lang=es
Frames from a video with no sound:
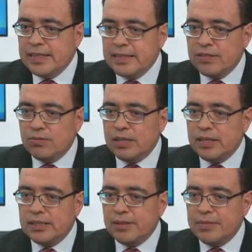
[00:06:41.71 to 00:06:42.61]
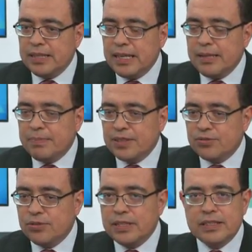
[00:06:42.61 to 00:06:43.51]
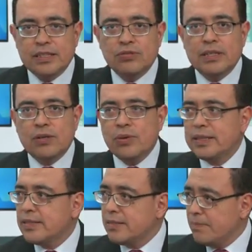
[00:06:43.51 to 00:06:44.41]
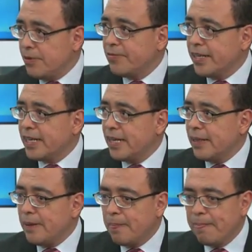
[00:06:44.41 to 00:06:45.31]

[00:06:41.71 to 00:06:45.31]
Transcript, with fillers: si una determinada persona tiene una cuenta simplificada,